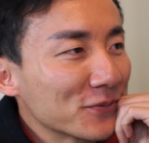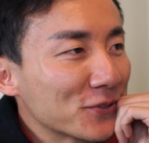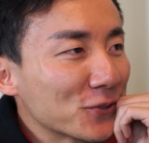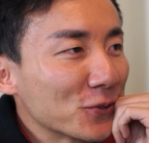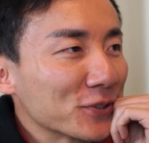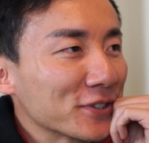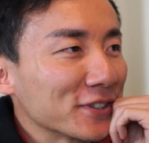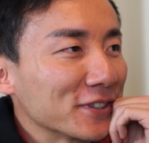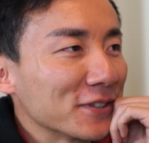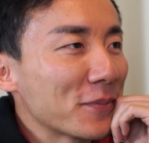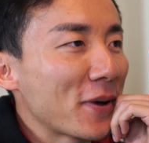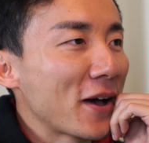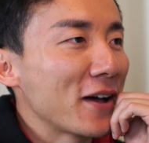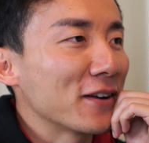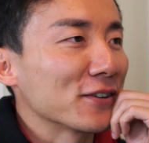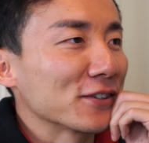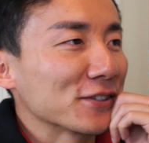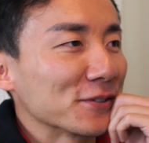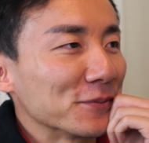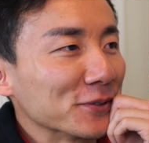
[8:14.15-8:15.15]
究竟能
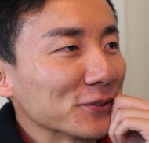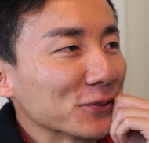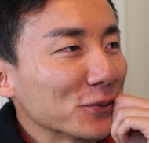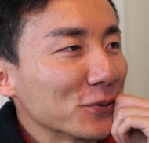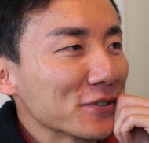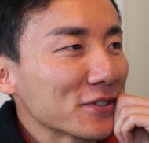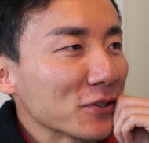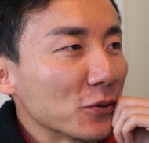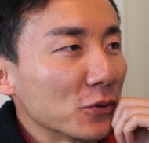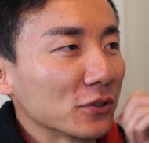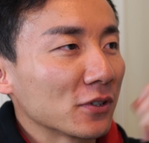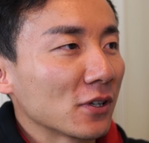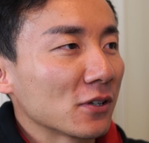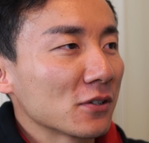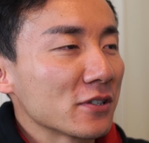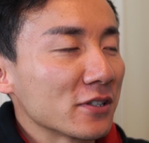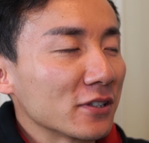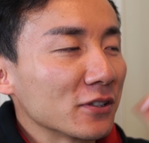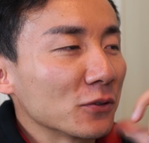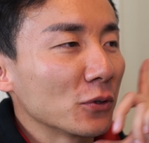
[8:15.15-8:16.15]
拍点什么东西，我到时
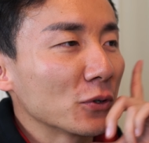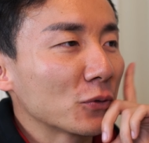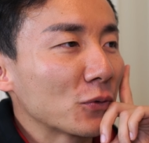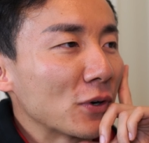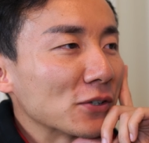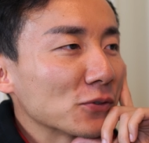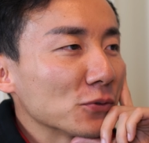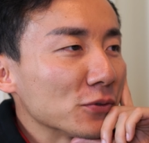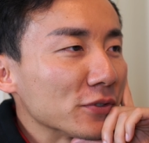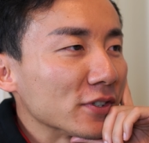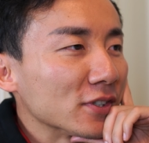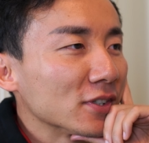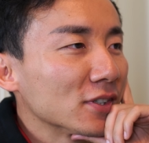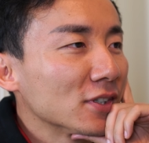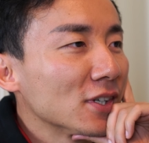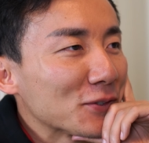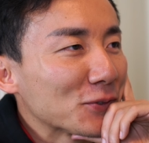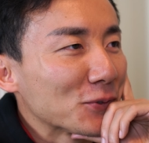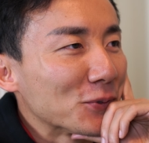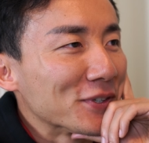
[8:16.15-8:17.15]
候一定会关注你，
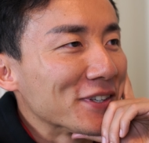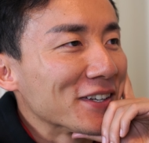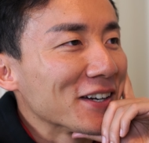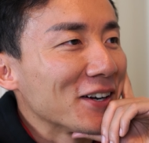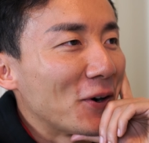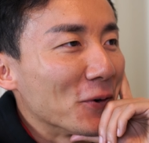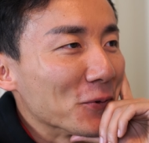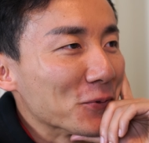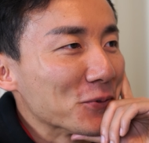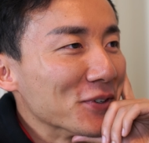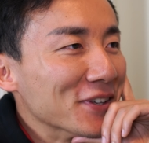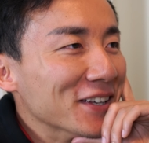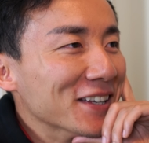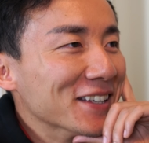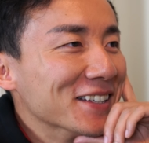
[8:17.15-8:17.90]
祝你好运。